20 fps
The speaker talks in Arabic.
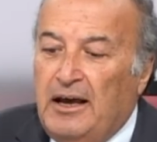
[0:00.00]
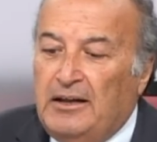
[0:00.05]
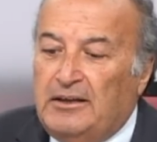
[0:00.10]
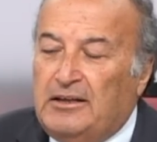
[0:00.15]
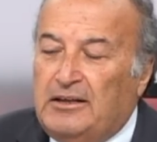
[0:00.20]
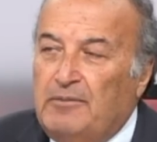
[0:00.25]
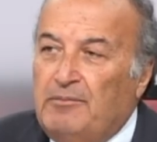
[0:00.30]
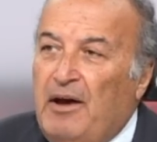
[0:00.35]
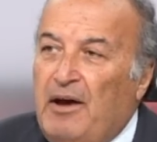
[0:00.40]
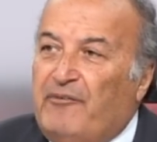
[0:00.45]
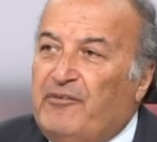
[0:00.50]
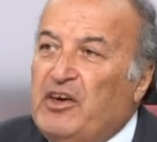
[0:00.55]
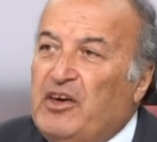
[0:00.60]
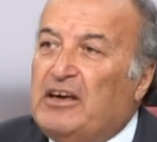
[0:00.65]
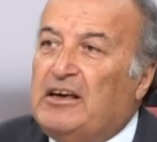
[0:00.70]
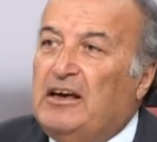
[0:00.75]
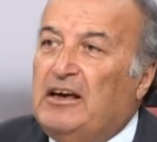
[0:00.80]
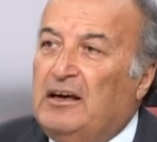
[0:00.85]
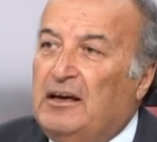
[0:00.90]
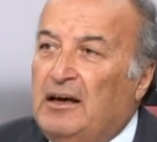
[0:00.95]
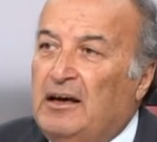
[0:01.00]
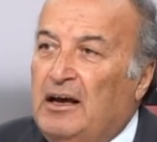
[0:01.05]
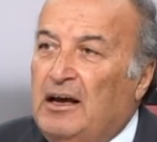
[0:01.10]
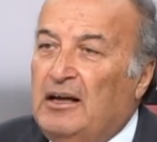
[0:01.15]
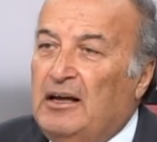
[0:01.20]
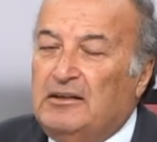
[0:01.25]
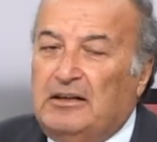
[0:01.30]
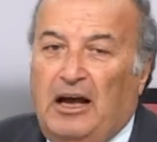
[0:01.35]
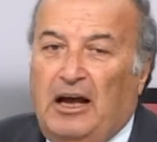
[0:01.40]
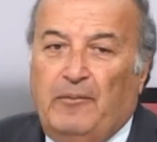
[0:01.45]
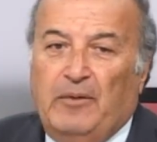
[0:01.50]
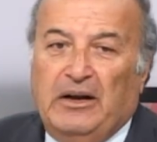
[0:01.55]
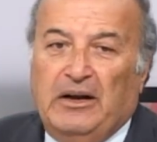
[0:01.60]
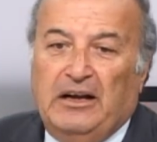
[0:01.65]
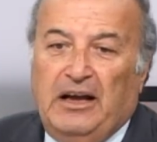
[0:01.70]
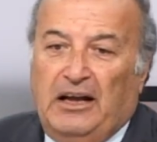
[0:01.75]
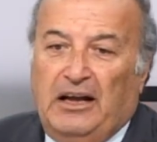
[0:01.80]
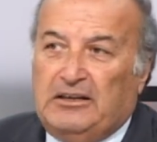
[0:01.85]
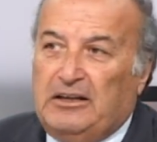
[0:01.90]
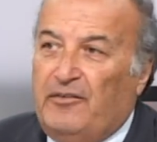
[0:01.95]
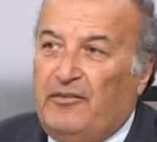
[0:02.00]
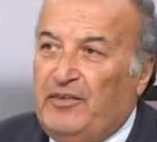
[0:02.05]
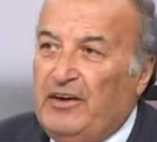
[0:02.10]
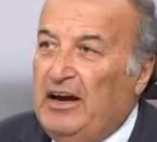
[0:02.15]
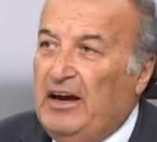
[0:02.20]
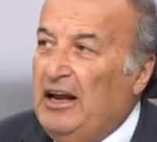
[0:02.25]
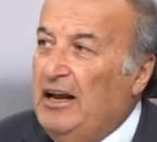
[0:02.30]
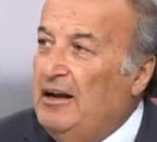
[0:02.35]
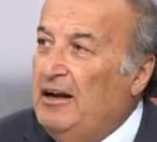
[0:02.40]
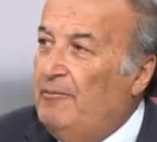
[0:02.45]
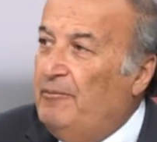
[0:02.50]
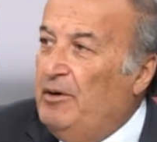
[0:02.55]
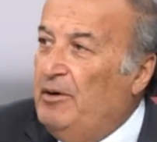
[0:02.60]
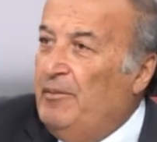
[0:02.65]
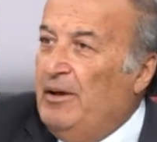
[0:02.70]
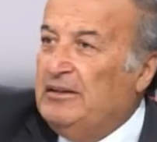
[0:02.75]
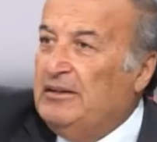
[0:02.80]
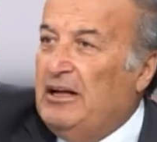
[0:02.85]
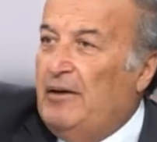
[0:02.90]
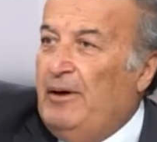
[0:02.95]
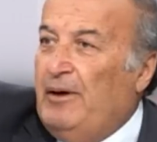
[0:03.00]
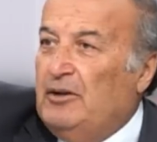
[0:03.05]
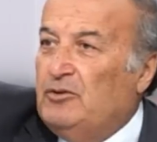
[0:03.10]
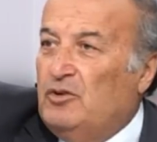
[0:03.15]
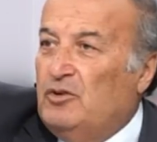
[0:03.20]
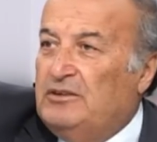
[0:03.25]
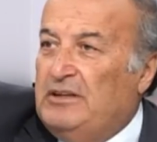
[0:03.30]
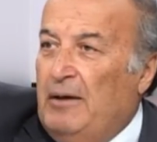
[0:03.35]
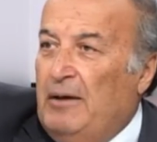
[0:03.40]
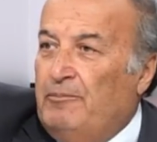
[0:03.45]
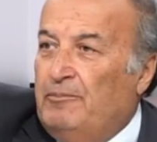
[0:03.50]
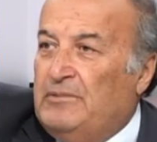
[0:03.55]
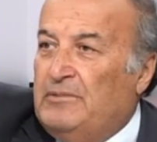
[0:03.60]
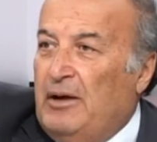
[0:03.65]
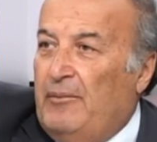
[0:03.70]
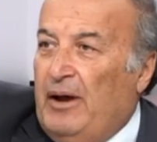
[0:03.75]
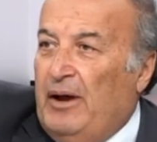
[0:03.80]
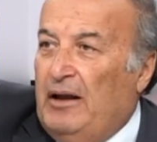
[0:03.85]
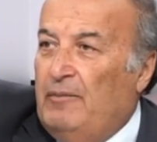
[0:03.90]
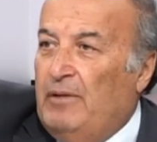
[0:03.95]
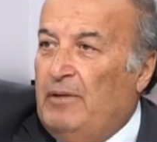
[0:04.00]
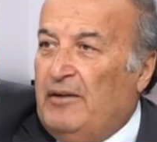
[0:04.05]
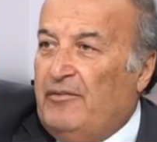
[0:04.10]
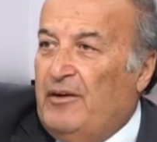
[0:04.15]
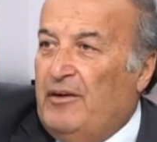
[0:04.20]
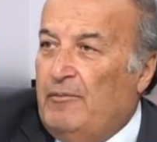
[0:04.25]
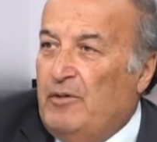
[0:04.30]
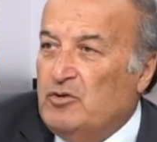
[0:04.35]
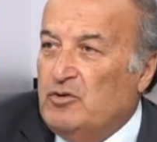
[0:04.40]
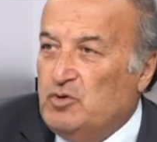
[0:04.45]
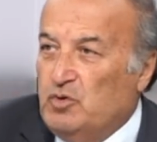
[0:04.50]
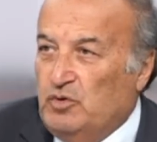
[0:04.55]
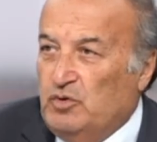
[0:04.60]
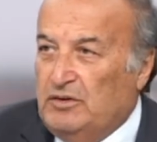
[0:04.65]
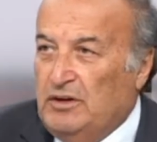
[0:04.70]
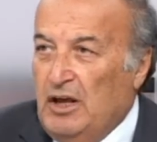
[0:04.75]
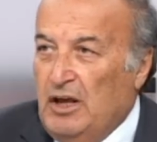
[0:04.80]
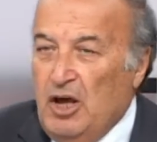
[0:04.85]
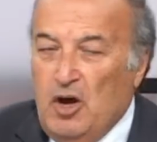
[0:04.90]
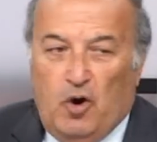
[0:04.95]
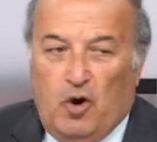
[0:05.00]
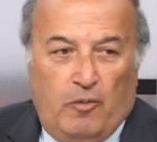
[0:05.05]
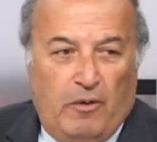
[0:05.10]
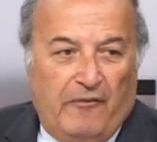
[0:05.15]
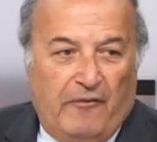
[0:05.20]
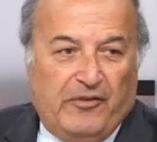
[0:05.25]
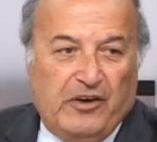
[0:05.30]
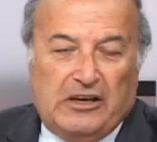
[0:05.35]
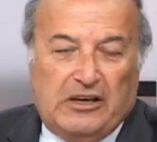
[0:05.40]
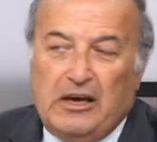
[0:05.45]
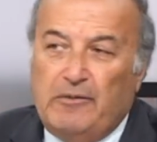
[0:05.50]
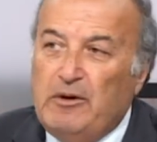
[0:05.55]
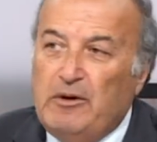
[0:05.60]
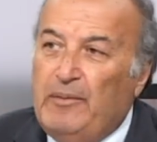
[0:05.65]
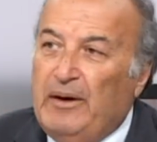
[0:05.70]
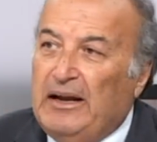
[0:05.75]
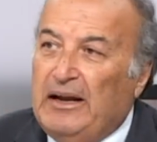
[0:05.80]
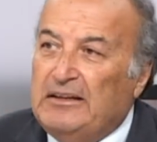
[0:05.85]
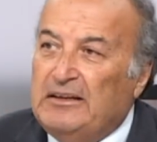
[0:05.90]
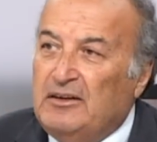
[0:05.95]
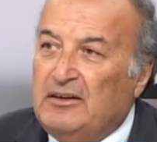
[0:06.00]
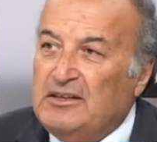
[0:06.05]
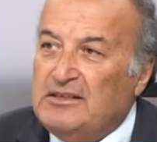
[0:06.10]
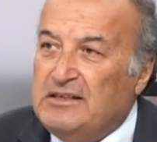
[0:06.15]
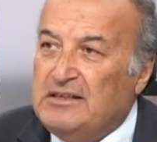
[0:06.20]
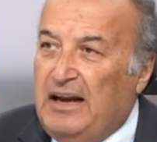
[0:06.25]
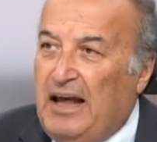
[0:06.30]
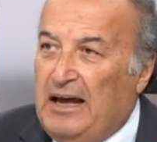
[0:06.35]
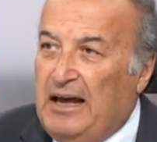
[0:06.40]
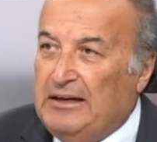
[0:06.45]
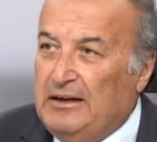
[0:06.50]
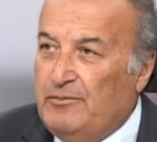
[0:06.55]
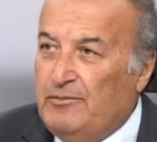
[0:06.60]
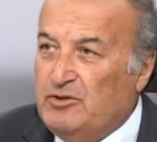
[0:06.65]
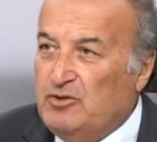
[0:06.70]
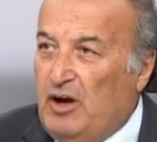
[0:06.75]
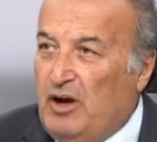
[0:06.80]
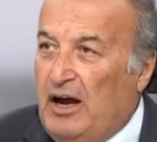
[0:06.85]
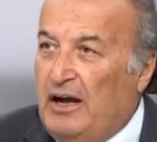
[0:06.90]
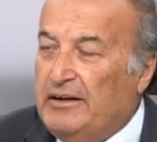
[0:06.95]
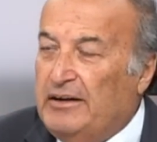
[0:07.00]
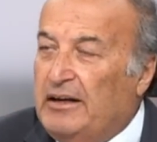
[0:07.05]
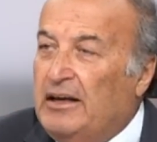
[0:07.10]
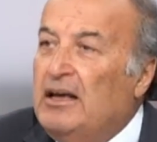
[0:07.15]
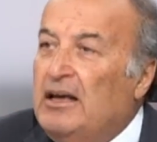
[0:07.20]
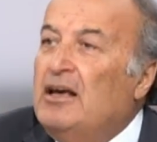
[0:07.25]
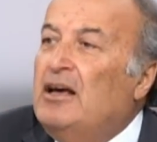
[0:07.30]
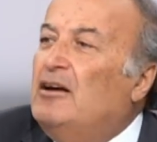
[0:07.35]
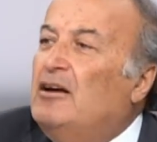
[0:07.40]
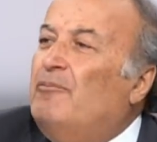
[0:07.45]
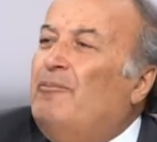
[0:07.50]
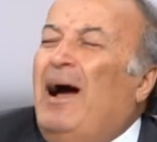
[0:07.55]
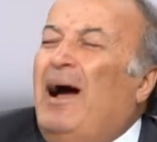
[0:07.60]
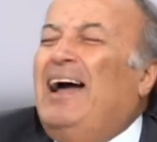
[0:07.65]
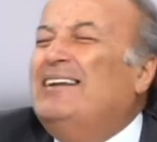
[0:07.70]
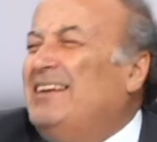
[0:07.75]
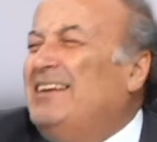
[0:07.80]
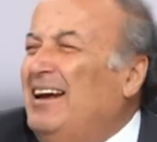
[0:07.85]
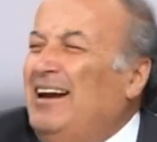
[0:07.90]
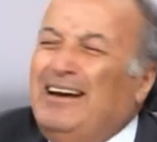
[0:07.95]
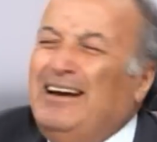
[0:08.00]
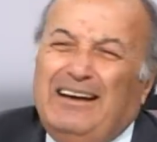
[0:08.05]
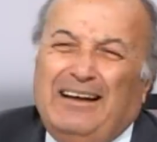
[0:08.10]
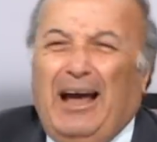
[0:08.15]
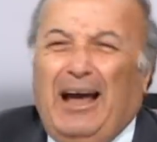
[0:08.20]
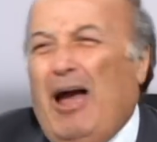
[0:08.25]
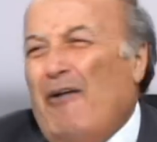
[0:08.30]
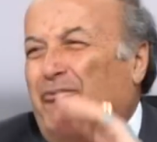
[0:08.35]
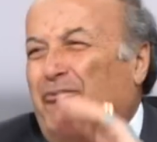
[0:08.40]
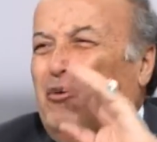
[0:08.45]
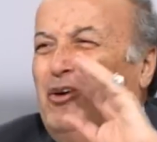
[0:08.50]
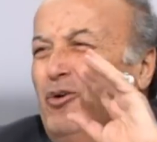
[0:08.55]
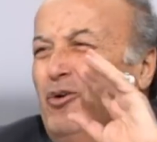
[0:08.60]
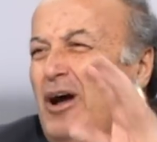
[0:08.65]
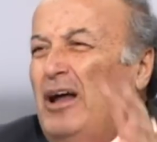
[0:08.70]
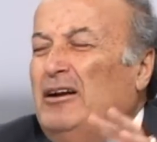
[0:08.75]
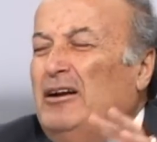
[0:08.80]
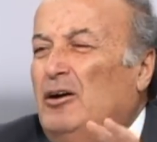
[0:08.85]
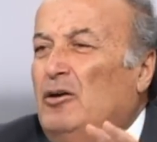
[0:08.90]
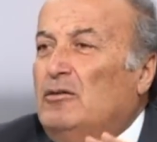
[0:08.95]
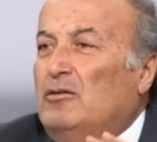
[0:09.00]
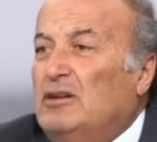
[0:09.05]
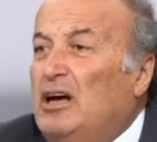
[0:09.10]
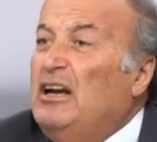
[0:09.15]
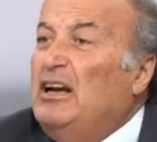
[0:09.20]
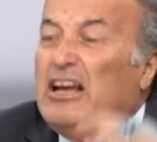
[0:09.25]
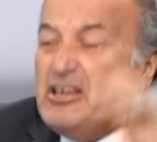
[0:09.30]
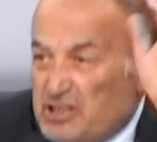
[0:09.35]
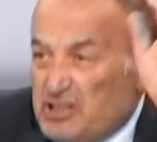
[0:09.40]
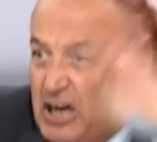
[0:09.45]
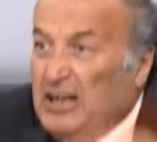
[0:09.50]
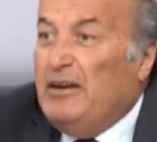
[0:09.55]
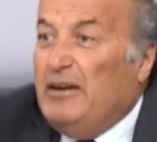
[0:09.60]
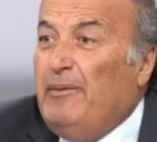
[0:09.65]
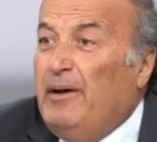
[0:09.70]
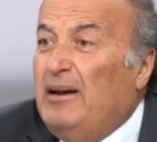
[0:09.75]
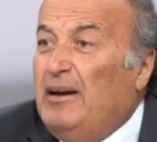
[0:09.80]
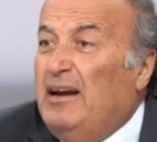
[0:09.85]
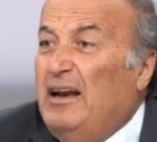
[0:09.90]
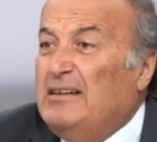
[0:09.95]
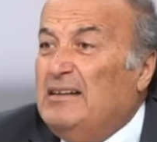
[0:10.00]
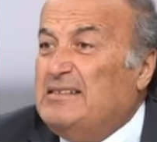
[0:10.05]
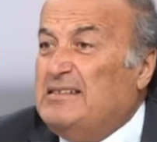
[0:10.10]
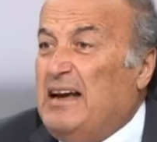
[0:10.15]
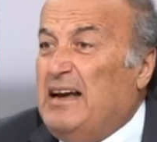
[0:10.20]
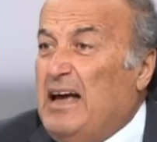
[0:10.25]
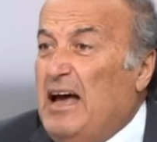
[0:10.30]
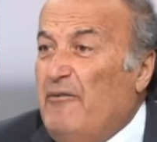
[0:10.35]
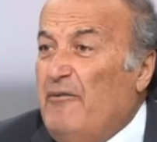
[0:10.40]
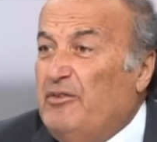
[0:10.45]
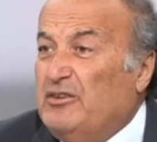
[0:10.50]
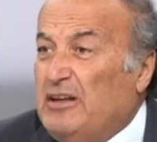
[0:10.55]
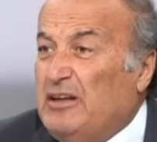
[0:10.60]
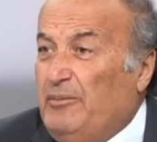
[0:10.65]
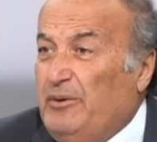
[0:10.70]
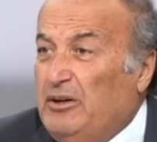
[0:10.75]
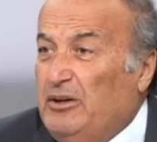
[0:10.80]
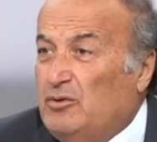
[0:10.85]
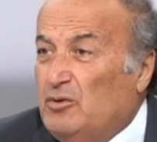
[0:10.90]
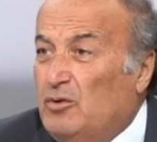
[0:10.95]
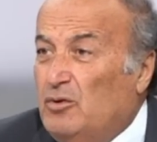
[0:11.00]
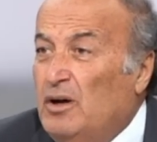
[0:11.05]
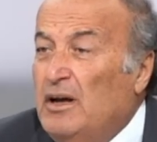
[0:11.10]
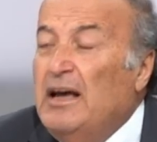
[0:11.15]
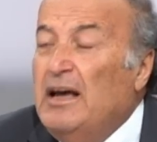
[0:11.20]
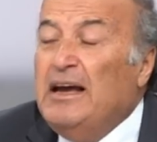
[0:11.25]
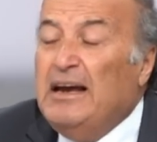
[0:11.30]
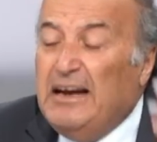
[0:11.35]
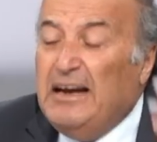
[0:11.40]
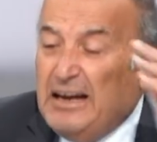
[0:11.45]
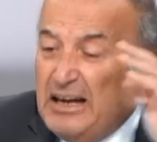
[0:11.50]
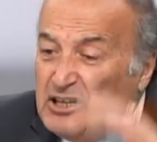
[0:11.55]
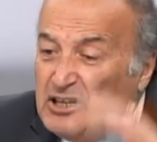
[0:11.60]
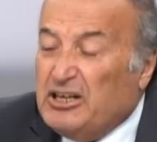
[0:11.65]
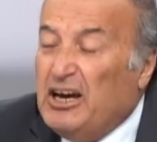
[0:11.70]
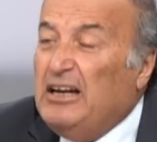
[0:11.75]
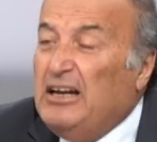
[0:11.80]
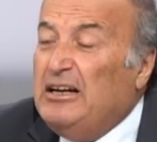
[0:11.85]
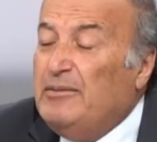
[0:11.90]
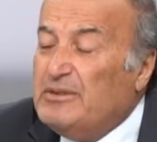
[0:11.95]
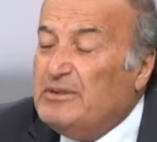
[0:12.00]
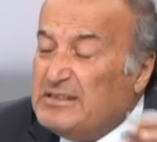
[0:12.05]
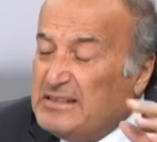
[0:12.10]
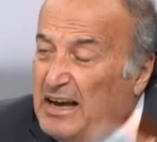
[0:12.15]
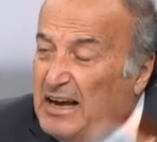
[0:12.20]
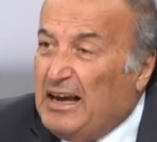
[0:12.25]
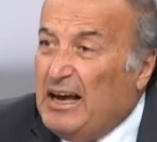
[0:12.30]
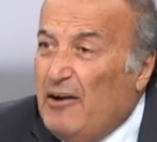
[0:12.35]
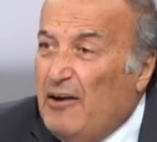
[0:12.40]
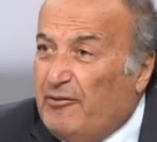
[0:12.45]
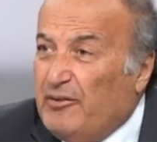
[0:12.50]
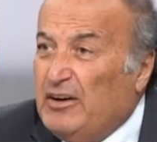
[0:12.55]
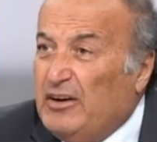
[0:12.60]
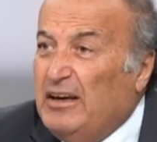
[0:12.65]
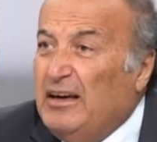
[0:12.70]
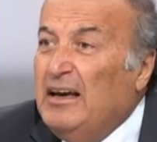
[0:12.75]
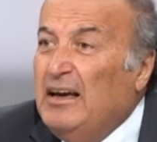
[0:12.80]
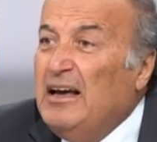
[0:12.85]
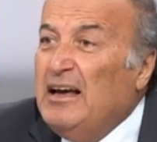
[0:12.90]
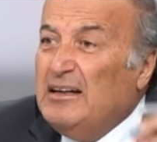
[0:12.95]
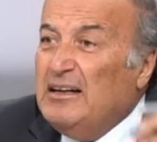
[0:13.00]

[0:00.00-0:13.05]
انت ما فيك تعمل احتفال بمنطقه بعده الدم تبع المرفق موجود وما فيك ببلد نص العالم جوعانه ما حدا يقول لي حفله وغنوا الى جانب السخافه تبعيته الى جانب السخافه